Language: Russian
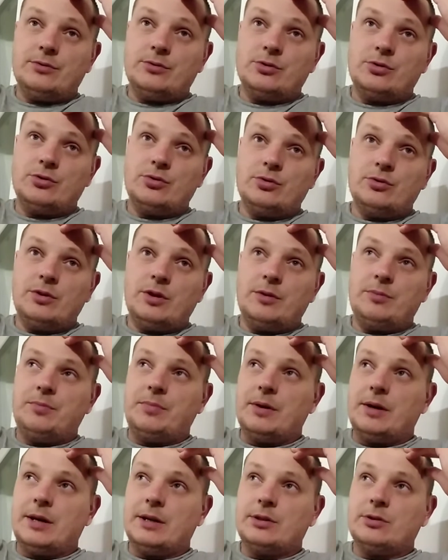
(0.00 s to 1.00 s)
Вот сегодня
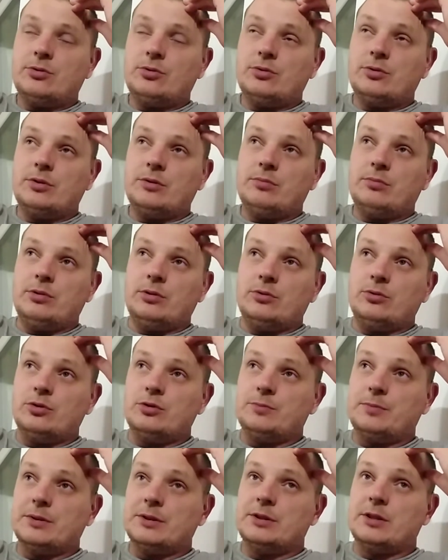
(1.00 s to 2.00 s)
опять кто-то был. То
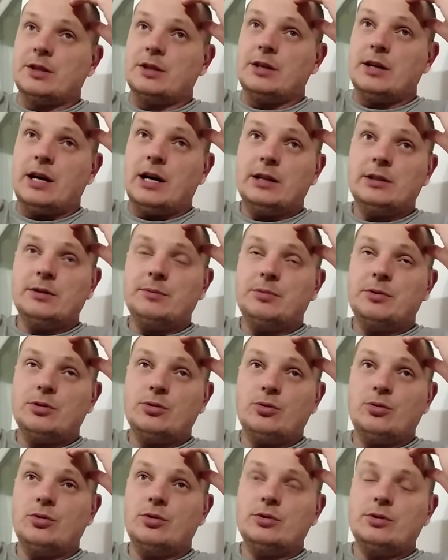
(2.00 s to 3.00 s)
есть постоянно
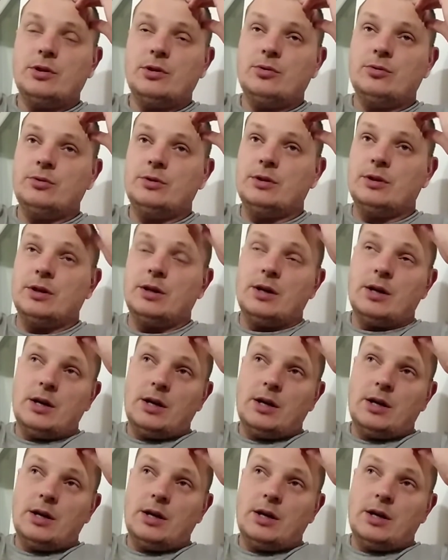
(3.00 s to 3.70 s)
приходят люди.